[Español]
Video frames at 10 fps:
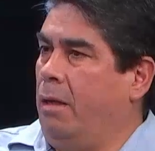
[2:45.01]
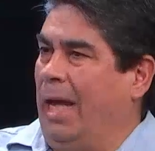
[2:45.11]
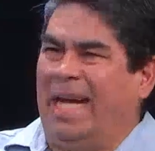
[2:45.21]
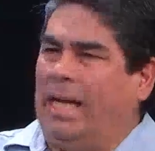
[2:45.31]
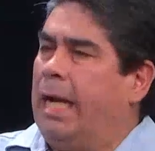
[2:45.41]

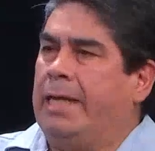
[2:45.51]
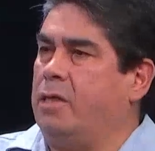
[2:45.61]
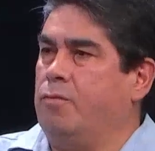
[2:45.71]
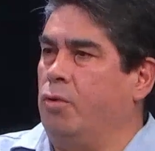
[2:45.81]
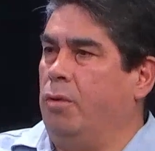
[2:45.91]
Es
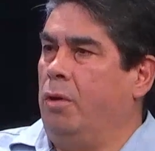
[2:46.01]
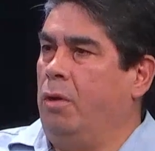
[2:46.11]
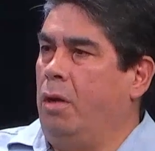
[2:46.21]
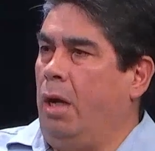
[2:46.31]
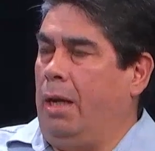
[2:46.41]
clarísimo.
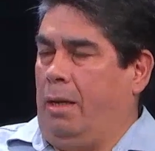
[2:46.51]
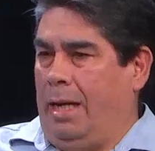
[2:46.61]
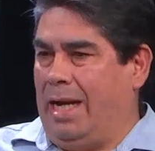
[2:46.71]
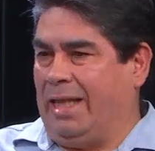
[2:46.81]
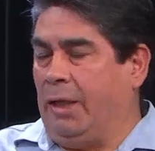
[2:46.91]

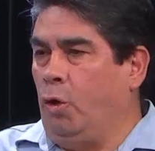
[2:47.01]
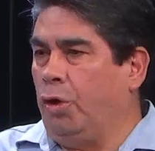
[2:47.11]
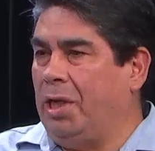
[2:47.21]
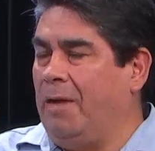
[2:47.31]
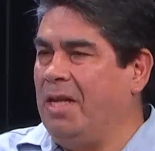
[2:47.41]
El
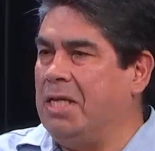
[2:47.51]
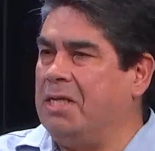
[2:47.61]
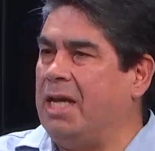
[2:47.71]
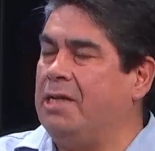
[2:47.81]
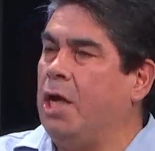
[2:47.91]
artículo
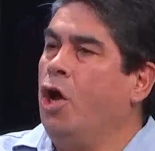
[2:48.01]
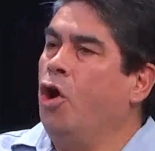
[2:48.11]
326